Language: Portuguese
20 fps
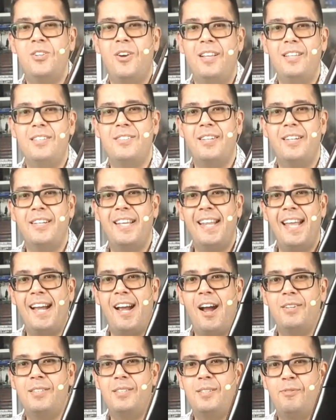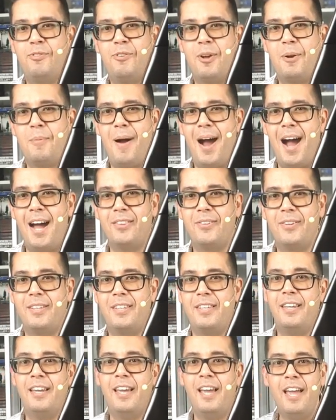Olha só que legal esse formato
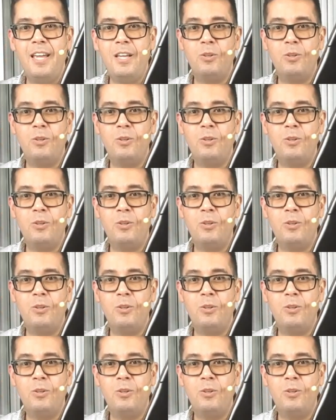aqui.